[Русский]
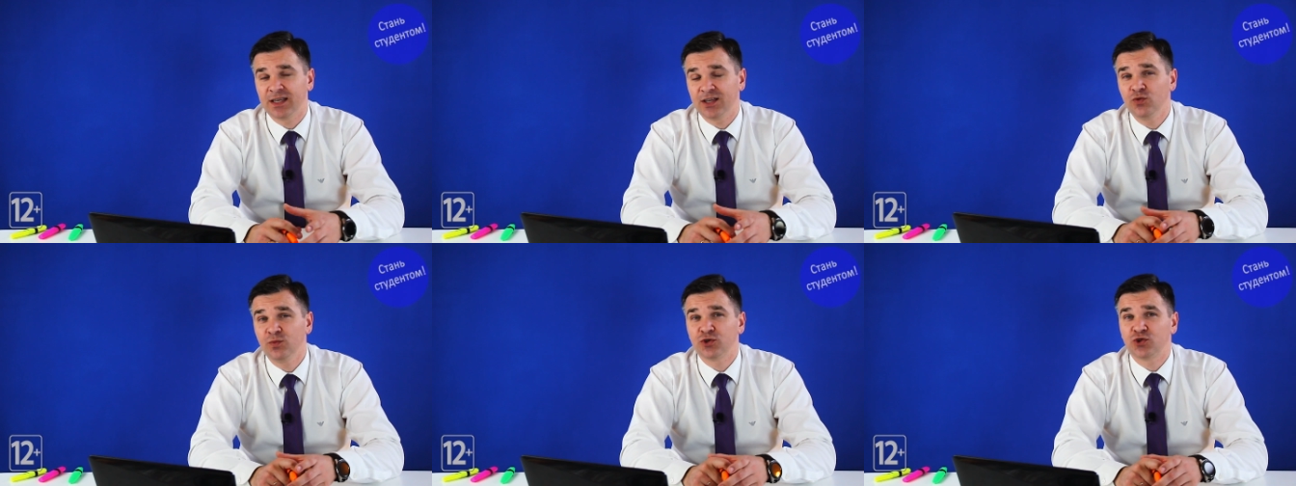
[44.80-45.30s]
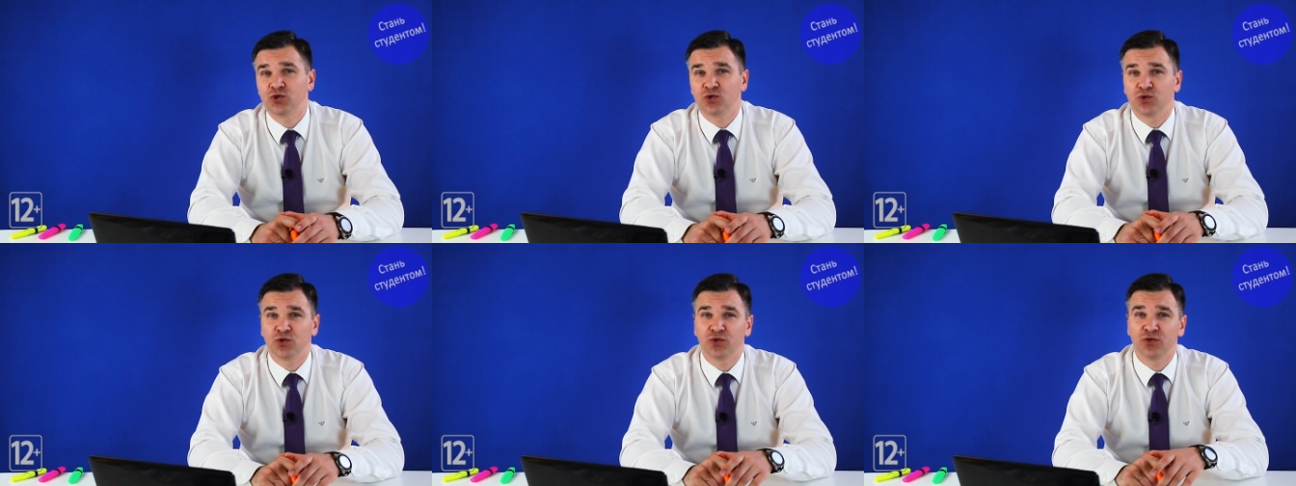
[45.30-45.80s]
Я думаю,
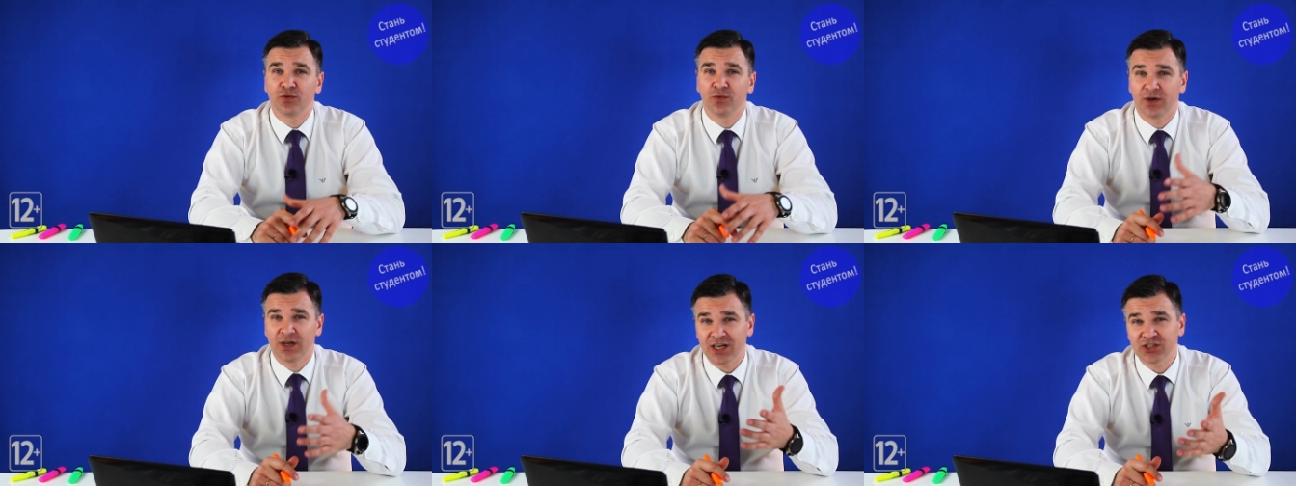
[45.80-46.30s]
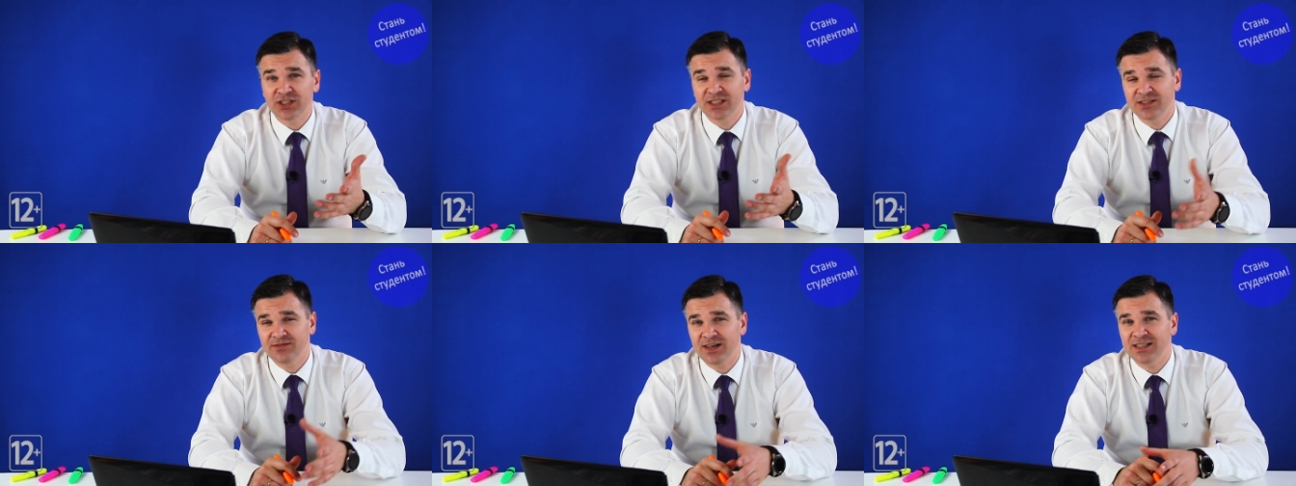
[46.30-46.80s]
что каждый
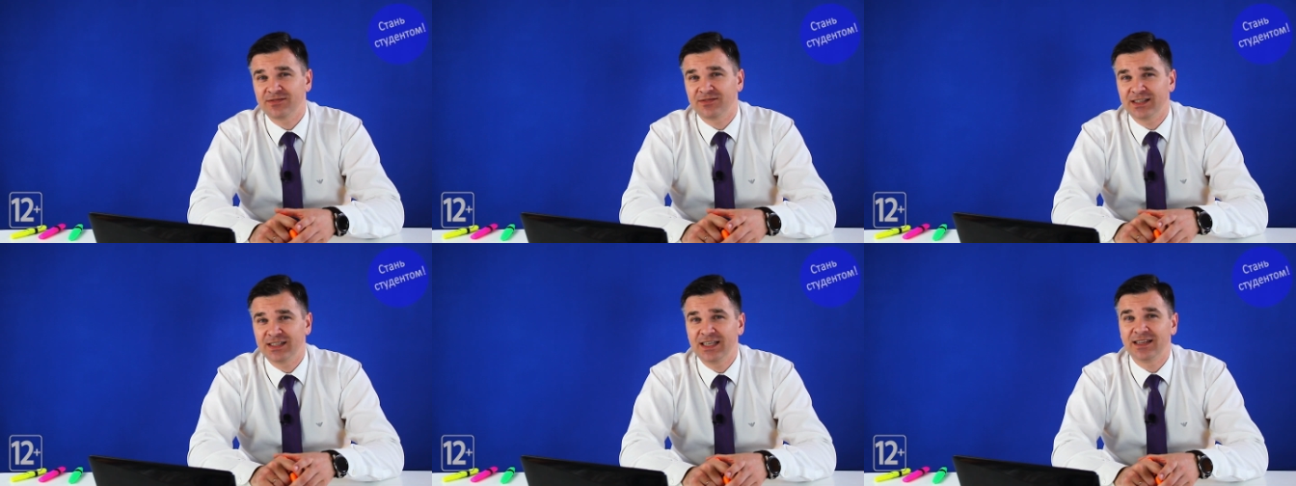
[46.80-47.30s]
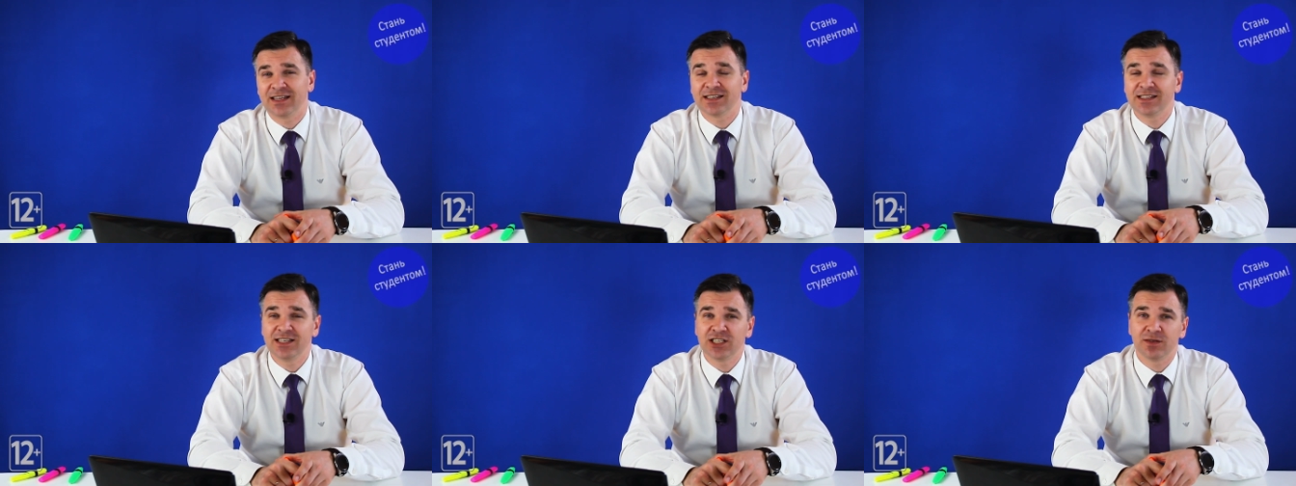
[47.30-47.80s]
из вас владеет
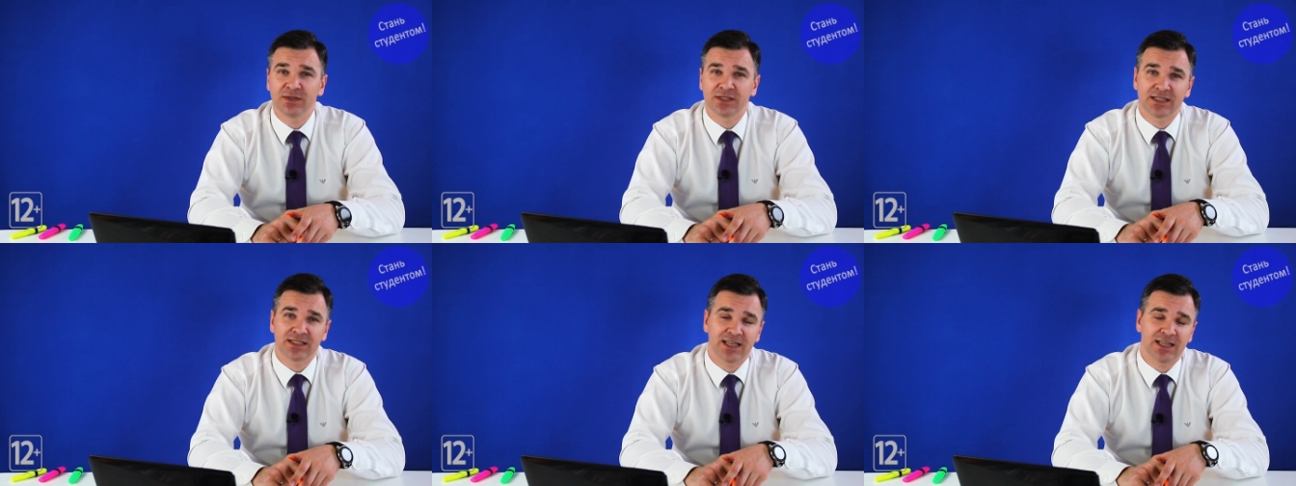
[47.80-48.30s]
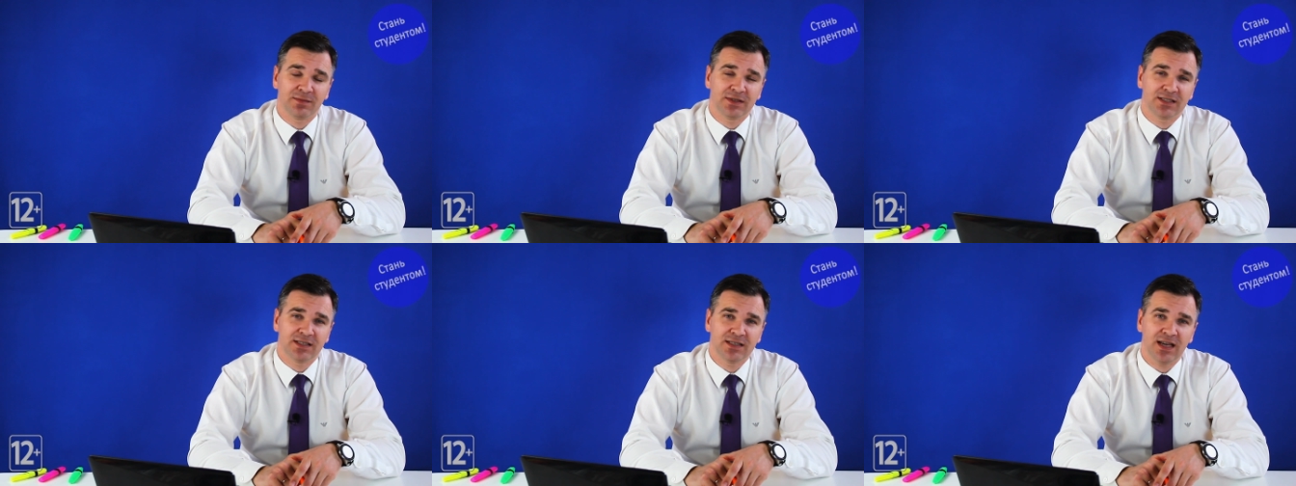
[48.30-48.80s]
различными социальными
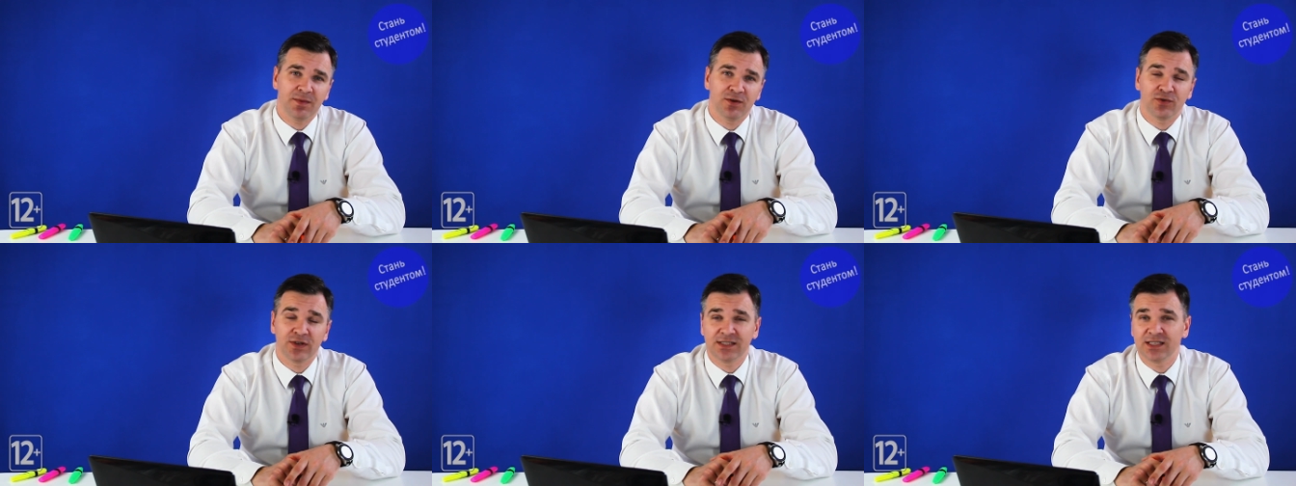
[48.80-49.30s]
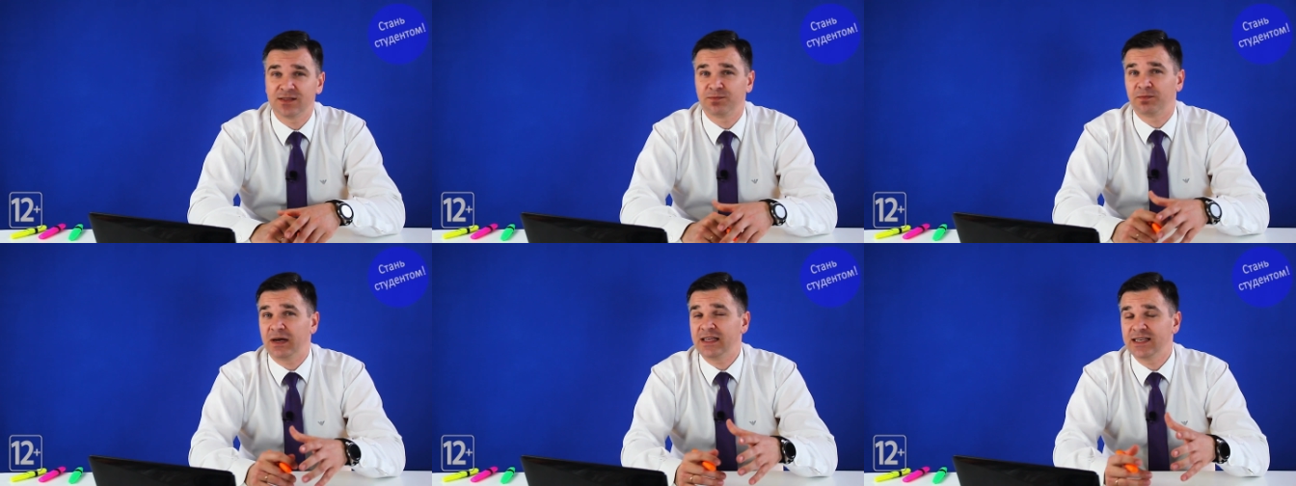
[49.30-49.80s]
сетями, у вас есть
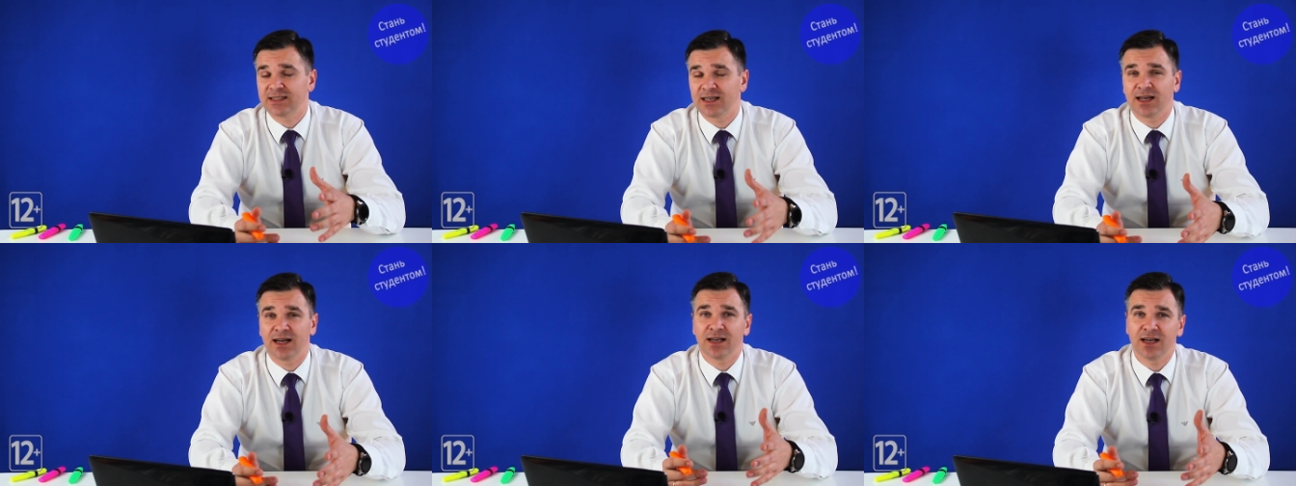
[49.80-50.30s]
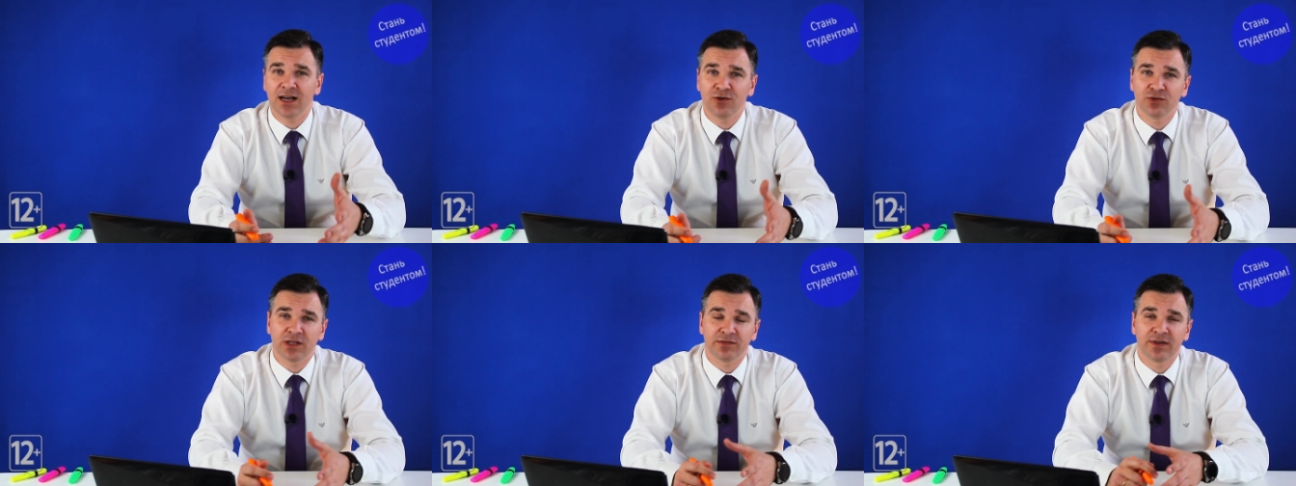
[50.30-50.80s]
по несколько
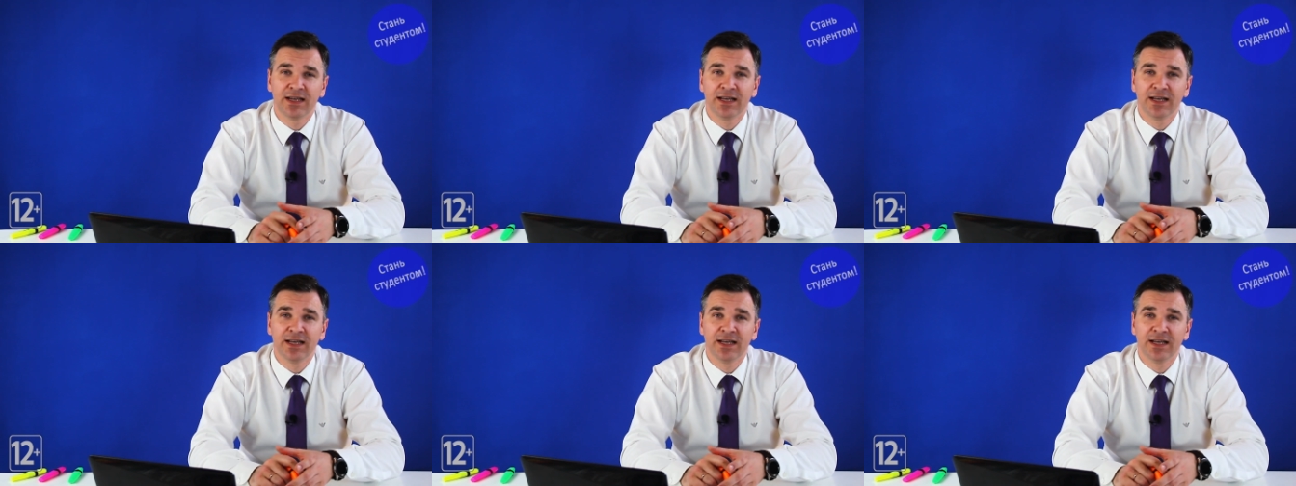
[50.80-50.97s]
аккаунтов,